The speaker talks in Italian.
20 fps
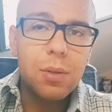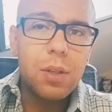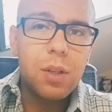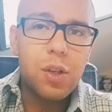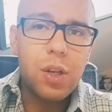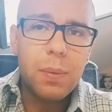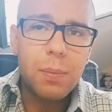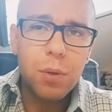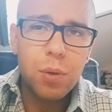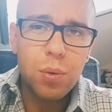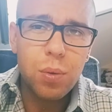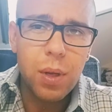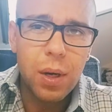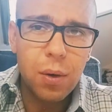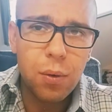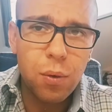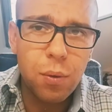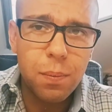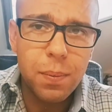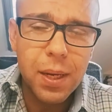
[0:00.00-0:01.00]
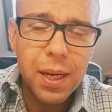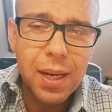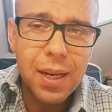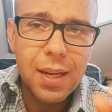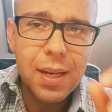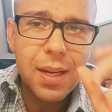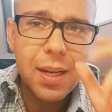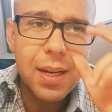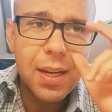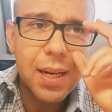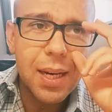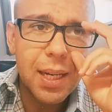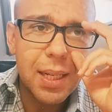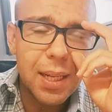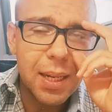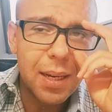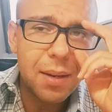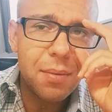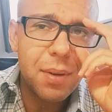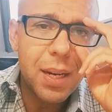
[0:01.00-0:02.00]
diciamo, sui recuperi
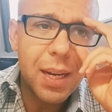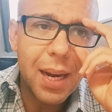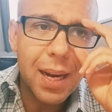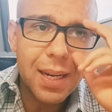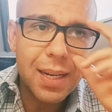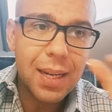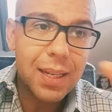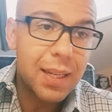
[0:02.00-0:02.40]
Nata Neveriani.